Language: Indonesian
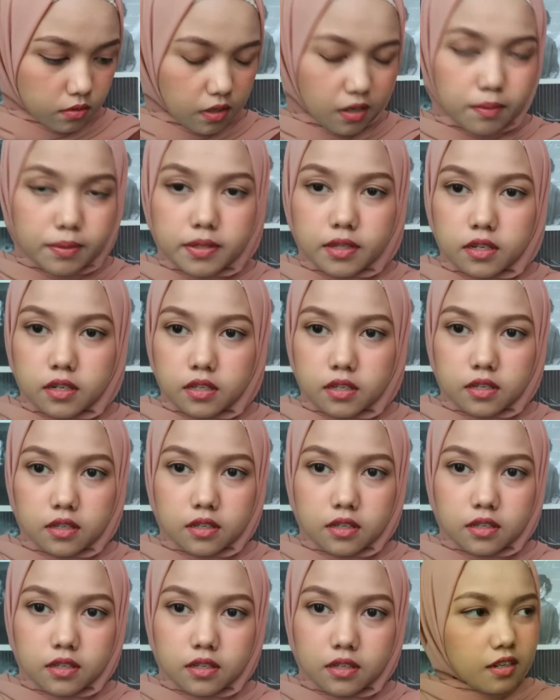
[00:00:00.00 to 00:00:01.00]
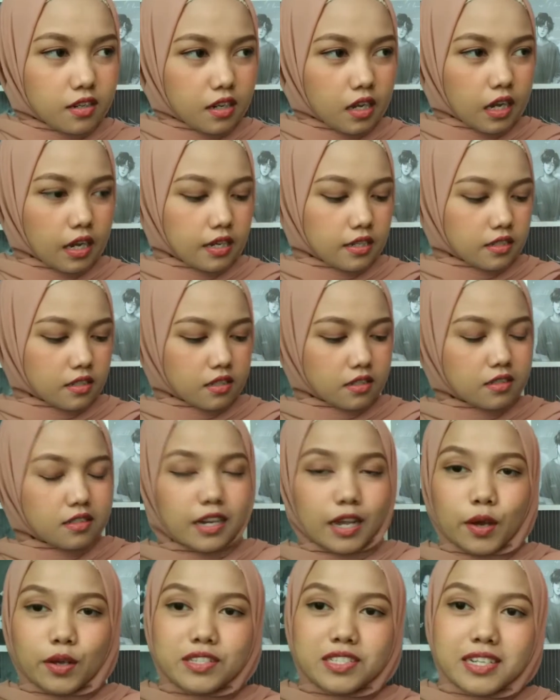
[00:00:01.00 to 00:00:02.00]
apa tadi
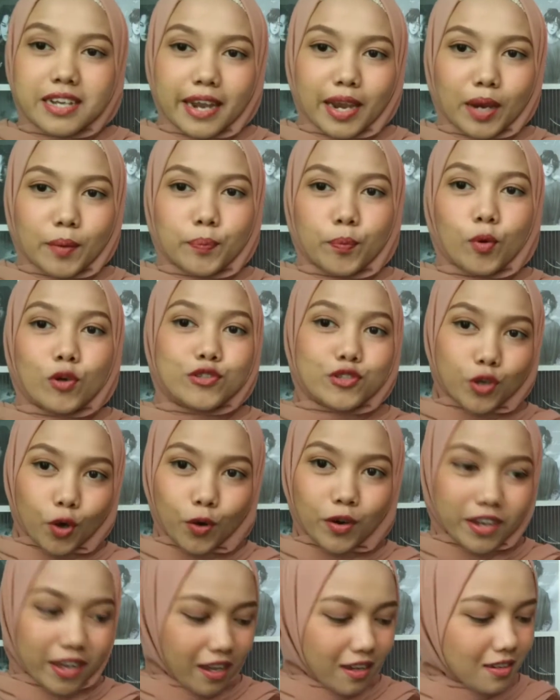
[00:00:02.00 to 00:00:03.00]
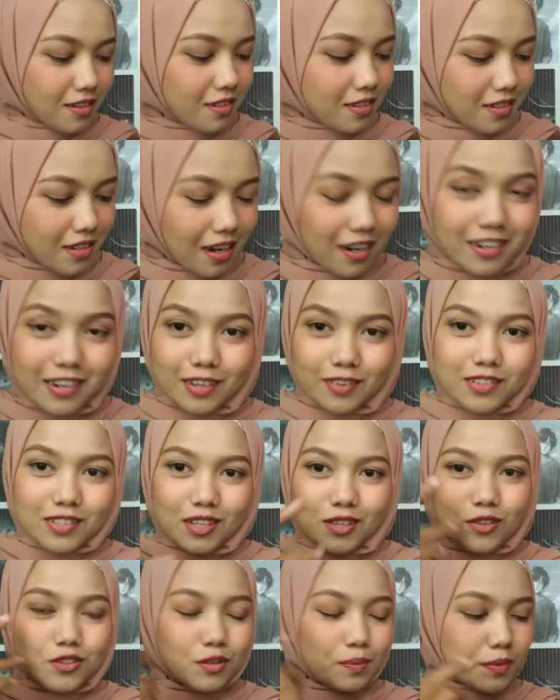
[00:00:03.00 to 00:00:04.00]
lewat sih kayak pocong ya yang lewat
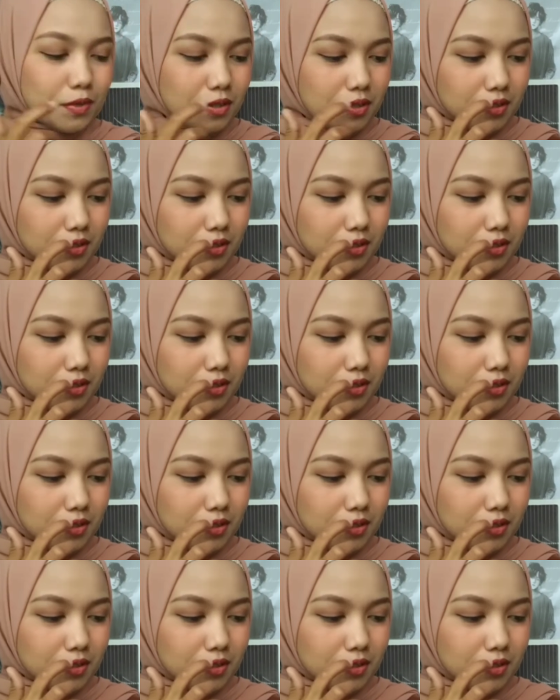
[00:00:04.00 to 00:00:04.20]
gitu